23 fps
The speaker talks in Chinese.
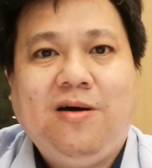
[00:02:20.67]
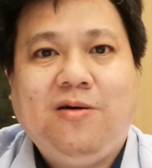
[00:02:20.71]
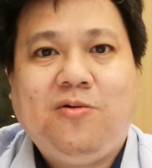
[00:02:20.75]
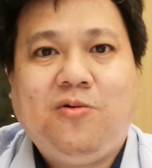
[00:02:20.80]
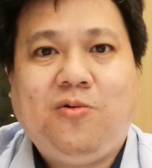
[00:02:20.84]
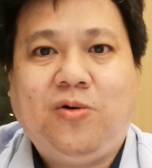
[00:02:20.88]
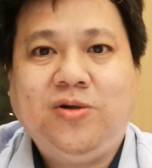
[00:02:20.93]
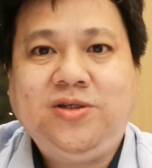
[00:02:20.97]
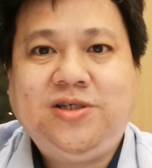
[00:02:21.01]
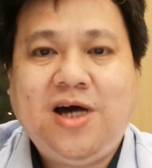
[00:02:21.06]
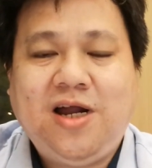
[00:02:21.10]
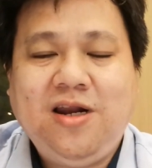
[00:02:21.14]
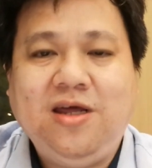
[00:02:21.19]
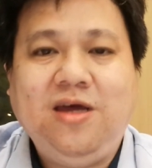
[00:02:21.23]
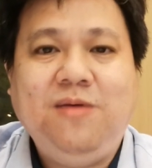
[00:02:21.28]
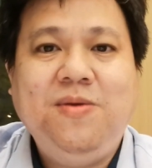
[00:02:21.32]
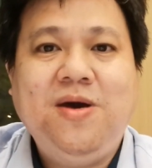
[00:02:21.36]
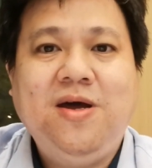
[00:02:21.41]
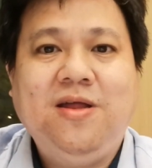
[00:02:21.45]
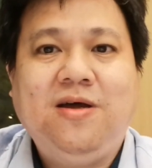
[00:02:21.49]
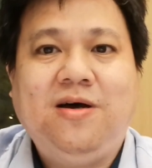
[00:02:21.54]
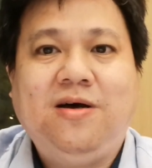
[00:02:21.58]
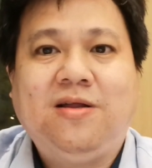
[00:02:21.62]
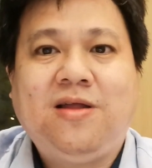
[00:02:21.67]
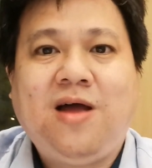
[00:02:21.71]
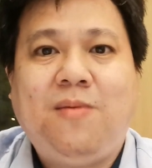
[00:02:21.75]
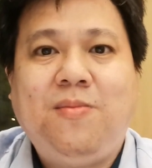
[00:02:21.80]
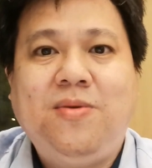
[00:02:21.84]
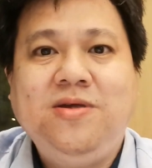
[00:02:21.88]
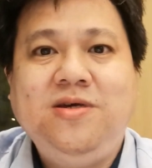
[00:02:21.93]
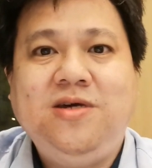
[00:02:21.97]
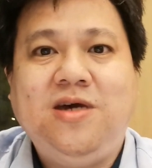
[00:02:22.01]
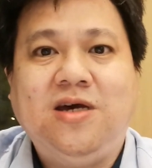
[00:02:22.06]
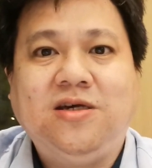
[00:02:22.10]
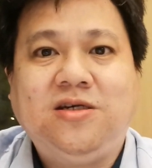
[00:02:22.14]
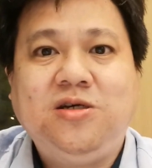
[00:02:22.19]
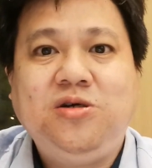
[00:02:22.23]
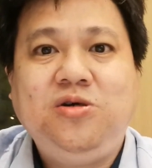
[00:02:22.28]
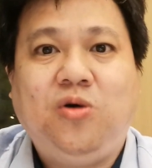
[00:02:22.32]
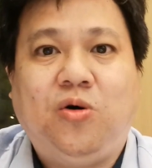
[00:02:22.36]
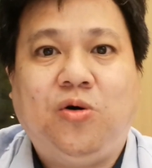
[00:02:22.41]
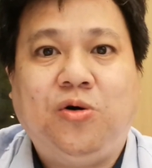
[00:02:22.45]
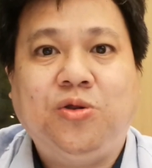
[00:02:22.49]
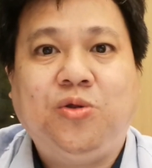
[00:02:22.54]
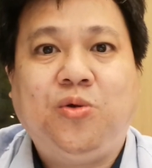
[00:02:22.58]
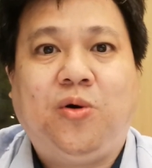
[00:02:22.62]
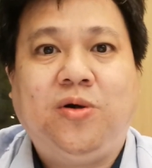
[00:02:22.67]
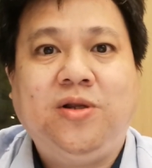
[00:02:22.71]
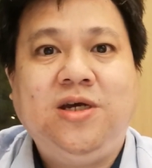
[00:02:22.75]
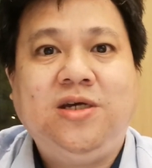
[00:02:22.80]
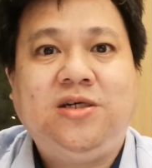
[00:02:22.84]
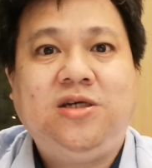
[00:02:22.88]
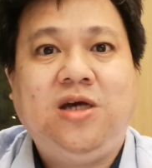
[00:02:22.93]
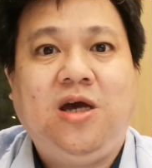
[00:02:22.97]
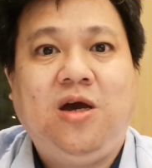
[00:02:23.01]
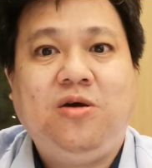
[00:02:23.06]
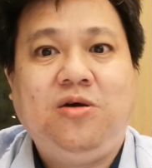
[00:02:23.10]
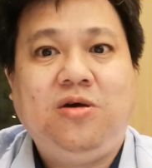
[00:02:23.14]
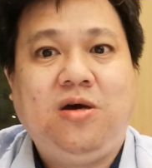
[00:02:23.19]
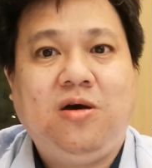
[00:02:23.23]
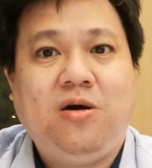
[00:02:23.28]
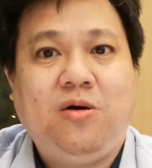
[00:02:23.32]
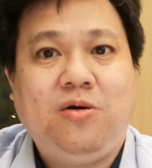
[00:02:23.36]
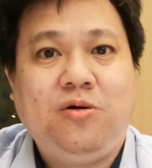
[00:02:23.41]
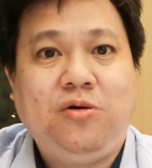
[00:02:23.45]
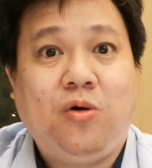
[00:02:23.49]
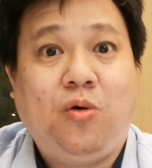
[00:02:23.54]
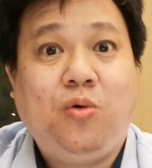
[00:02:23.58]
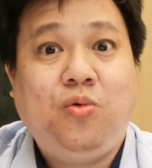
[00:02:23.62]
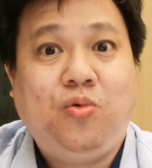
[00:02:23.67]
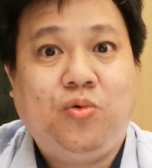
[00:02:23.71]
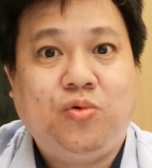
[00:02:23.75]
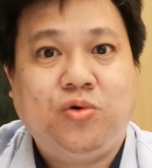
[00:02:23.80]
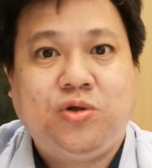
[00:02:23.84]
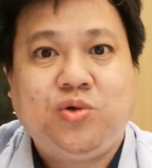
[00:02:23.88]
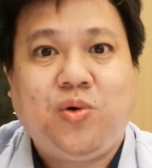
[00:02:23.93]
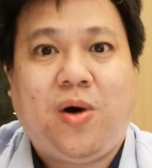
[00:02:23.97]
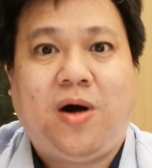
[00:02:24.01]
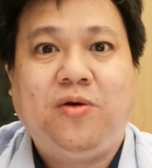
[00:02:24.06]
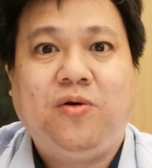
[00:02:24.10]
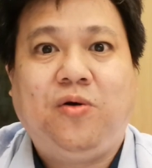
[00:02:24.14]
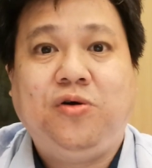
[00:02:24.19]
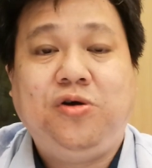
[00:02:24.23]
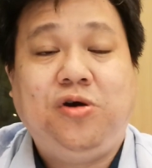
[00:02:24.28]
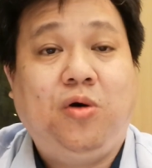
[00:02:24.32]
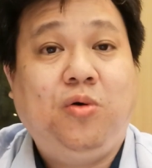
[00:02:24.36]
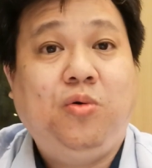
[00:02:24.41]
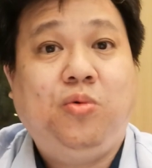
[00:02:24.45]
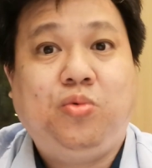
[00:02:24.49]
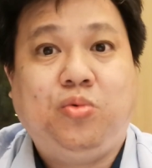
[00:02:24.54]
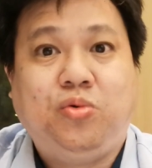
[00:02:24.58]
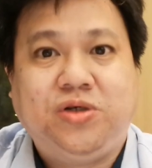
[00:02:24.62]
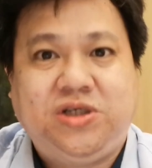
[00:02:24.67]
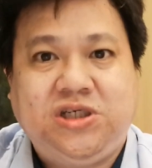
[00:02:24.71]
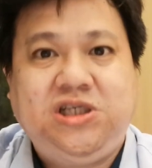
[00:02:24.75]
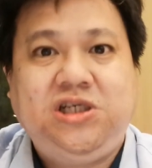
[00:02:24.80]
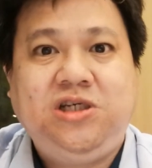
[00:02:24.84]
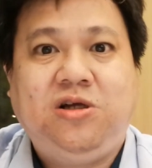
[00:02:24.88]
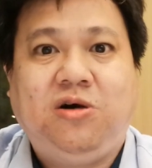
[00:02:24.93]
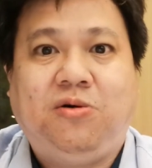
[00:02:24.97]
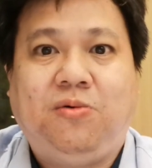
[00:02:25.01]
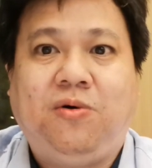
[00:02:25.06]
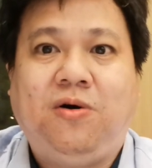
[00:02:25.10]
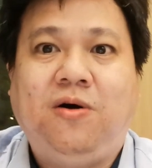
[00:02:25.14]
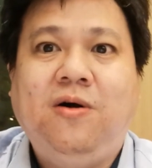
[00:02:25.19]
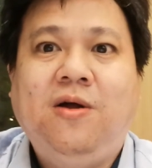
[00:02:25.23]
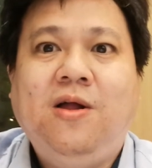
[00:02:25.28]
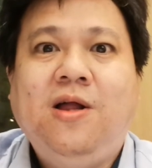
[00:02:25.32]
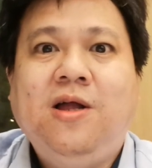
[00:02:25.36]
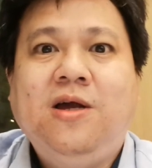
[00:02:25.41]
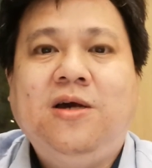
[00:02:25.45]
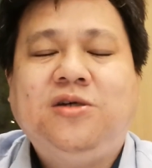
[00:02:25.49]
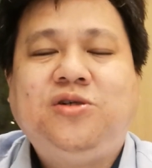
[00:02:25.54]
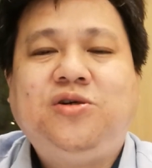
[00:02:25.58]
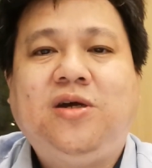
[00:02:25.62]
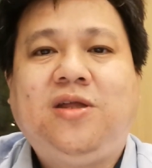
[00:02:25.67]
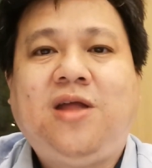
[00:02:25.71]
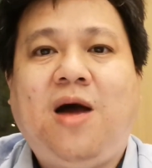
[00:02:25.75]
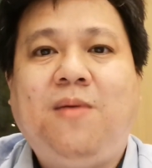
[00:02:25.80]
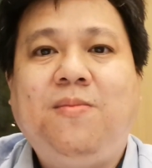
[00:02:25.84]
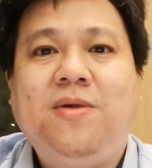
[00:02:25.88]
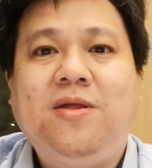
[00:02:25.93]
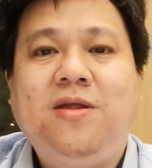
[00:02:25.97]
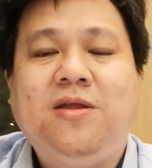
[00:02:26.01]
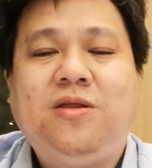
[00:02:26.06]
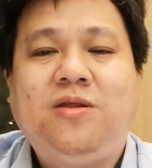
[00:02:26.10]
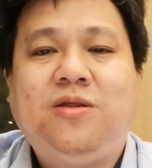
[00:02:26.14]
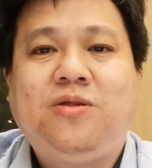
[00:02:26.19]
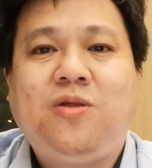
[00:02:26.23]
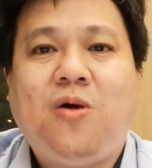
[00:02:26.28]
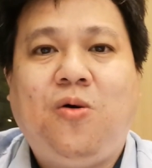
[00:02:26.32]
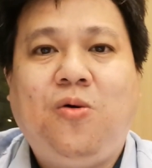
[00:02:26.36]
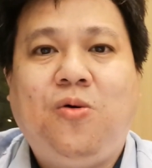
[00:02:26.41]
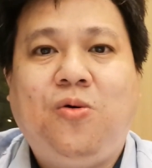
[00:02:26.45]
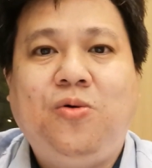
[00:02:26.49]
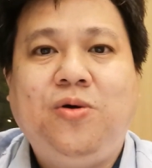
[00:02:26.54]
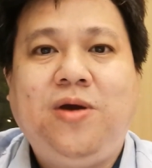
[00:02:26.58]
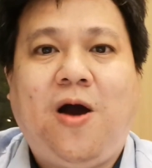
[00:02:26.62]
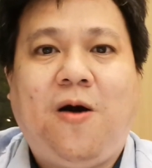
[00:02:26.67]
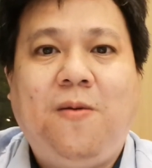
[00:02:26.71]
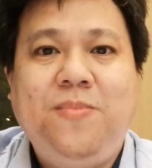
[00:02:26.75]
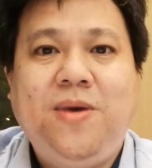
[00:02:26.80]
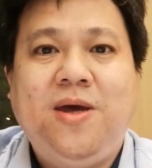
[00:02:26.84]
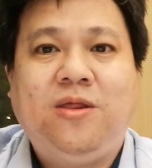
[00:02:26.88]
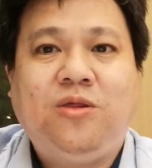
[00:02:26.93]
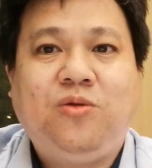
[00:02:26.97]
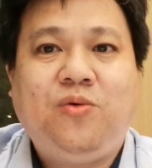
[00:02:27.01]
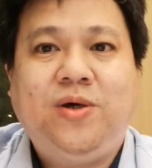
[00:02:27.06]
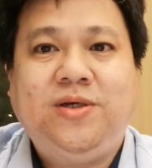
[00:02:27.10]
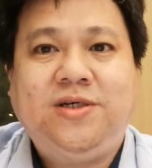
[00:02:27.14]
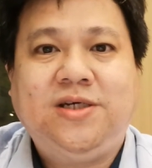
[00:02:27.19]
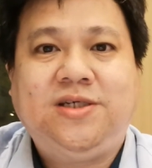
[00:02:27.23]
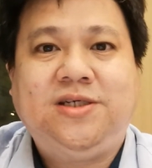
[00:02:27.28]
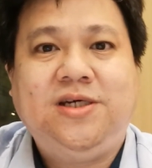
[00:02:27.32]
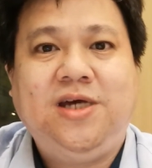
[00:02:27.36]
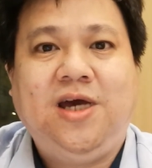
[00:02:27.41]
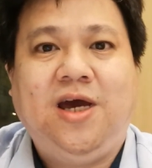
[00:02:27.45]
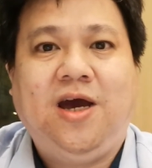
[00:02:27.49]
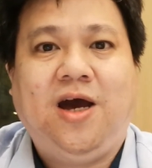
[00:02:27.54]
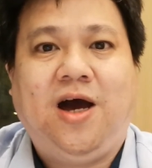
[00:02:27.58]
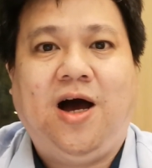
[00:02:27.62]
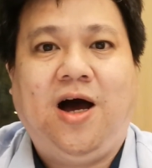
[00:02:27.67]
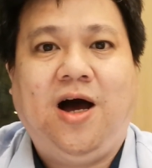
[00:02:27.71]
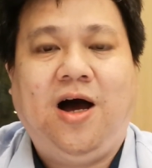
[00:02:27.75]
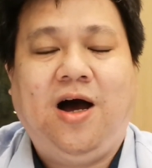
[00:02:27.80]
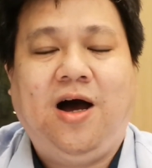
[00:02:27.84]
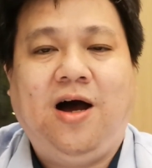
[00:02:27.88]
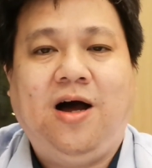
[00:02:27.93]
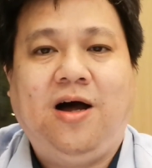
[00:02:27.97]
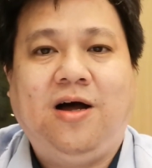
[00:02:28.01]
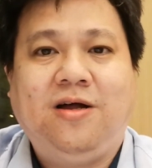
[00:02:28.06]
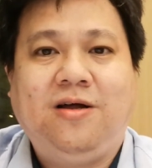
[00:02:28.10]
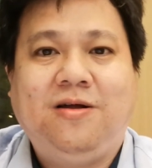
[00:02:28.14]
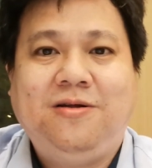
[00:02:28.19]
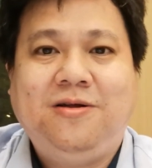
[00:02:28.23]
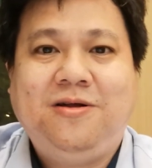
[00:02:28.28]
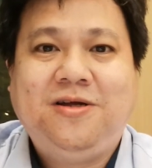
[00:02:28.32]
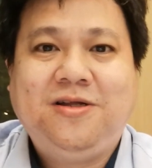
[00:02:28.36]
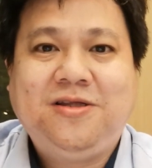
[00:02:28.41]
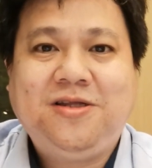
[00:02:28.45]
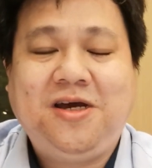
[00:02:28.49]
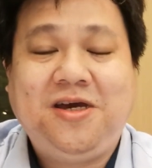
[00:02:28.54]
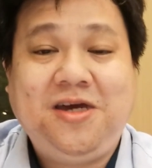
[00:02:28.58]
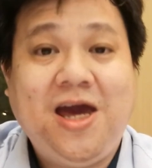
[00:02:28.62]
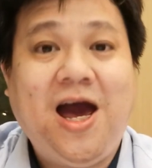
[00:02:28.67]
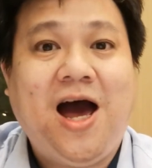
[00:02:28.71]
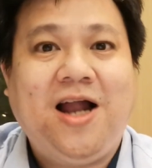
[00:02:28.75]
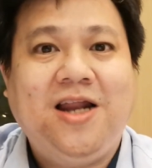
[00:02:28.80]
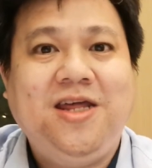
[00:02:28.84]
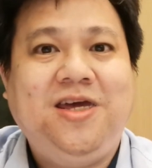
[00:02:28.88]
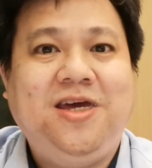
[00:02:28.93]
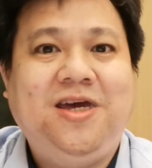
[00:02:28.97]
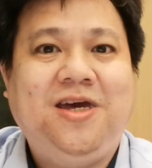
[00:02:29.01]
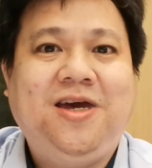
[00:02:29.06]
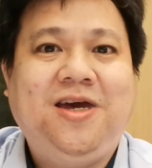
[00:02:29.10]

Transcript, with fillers: 国家里面呢，他们也是有很多那些有武装的、有武器的所以他们都要面对这些的压力